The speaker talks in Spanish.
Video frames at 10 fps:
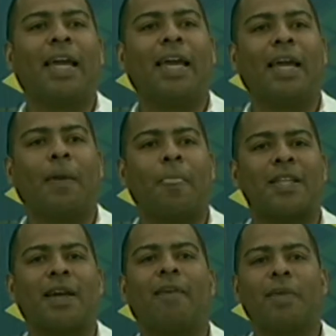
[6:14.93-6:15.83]

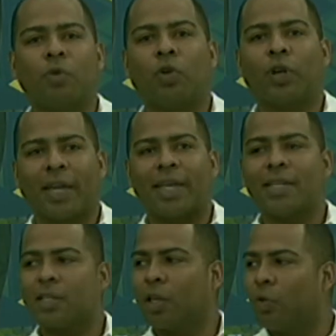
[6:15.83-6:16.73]
eh, sabemos lo
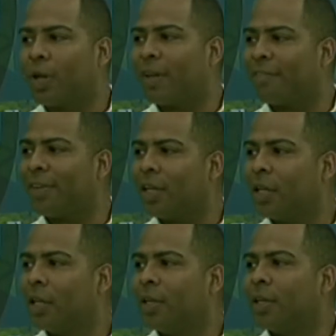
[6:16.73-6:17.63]
que es que un
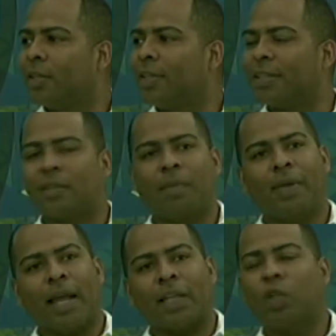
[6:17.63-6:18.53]
jefe te esté
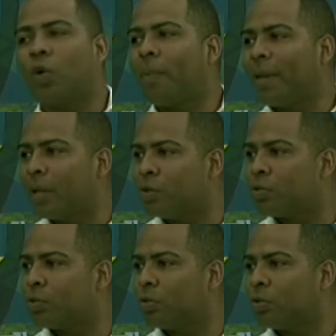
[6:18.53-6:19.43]
mirando a
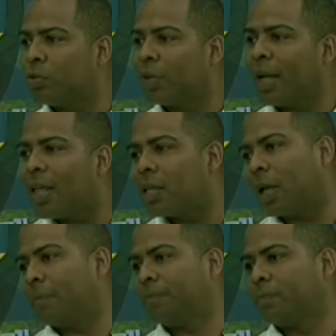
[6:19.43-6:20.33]
menos cada
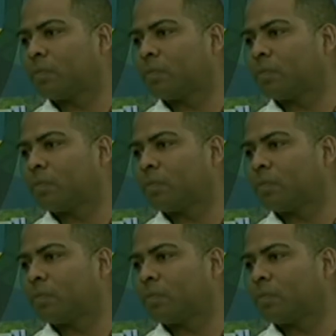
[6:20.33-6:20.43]
día.